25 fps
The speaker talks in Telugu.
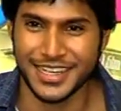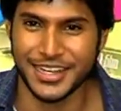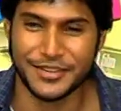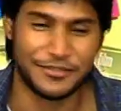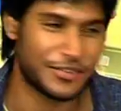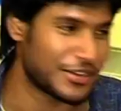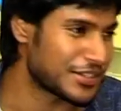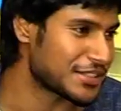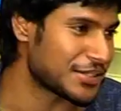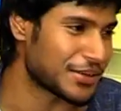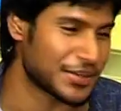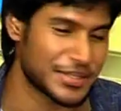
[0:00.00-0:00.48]
డేట్
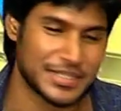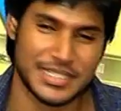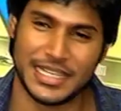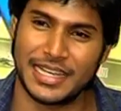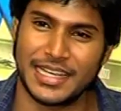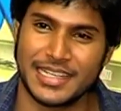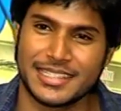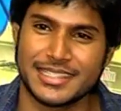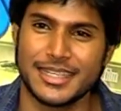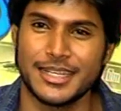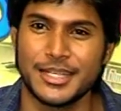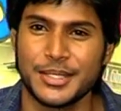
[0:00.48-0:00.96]
ఫిక్స్ అవ్వడం
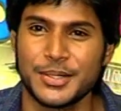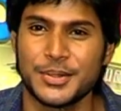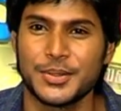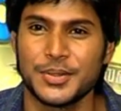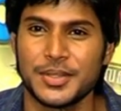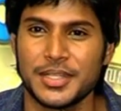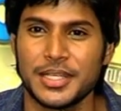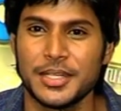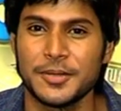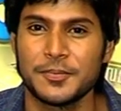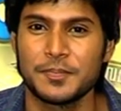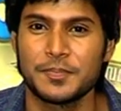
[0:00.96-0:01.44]
చాలా ఎక్సైటింగ్
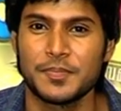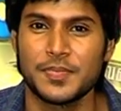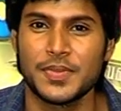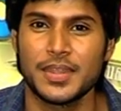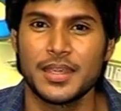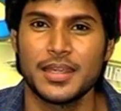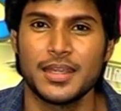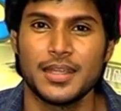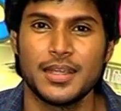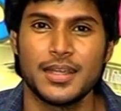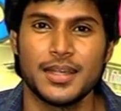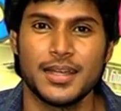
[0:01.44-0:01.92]
ఉంది
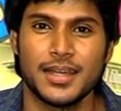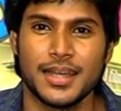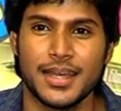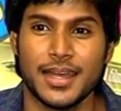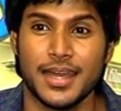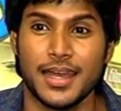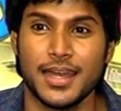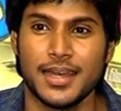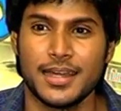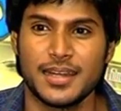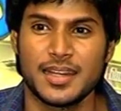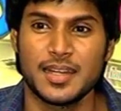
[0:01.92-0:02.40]

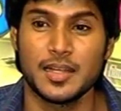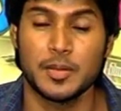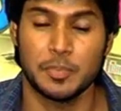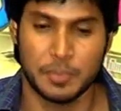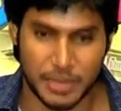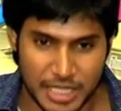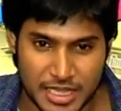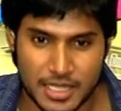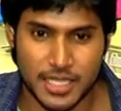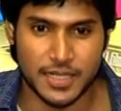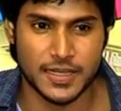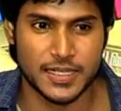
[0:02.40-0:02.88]
అండ్
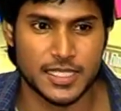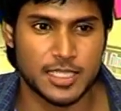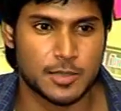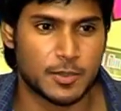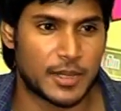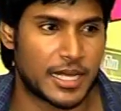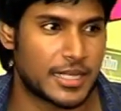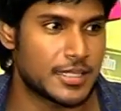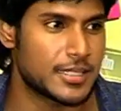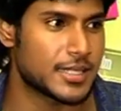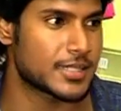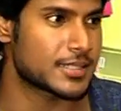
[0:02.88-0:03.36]
పెద్ద రిలీజ్
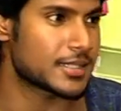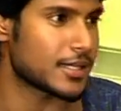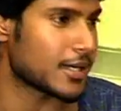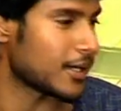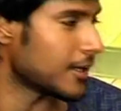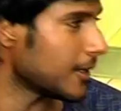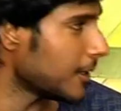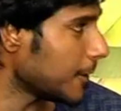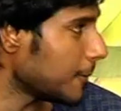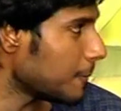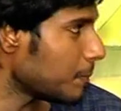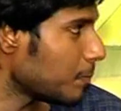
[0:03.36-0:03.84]
ప్లాన్
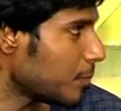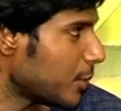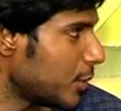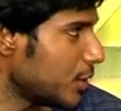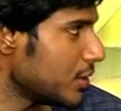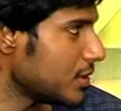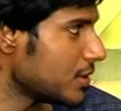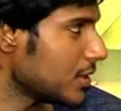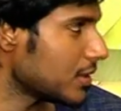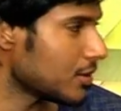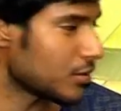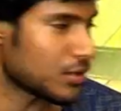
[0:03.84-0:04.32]
చేస్తున్నారంట ప్రొడ్యూసర్